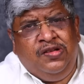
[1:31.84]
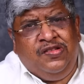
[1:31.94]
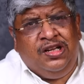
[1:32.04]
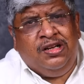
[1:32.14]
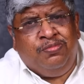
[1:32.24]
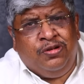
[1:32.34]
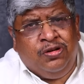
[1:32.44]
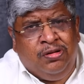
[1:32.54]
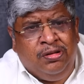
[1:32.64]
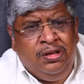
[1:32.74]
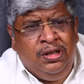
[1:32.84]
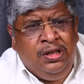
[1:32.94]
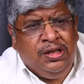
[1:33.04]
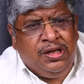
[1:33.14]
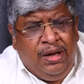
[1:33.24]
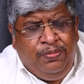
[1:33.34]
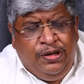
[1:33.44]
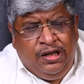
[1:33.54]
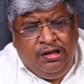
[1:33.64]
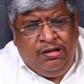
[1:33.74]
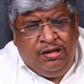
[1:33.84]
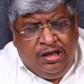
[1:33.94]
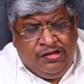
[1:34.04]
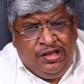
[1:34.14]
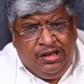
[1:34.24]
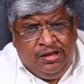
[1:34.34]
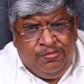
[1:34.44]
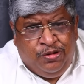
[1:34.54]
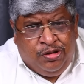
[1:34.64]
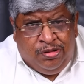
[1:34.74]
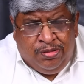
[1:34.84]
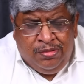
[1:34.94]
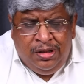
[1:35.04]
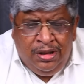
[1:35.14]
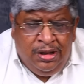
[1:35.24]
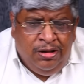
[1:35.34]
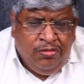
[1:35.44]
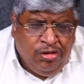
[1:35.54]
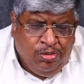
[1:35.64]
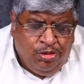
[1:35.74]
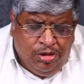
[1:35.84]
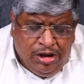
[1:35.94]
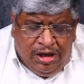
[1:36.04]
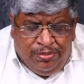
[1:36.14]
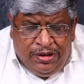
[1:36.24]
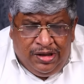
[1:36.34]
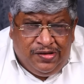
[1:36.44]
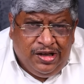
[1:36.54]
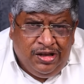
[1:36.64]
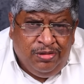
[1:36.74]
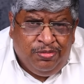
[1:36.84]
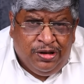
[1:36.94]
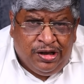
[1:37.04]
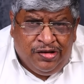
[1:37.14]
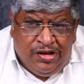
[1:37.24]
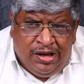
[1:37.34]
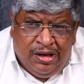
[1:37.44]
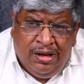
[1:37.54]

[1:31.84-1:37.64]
பெருசாக அனுப்புகிறோம் கேபிட்டல்லாம் சேர்ந்தப்புறம் ஒரு மூணு நாலு பேர் சேர்ந்து பண்ணுறச்ச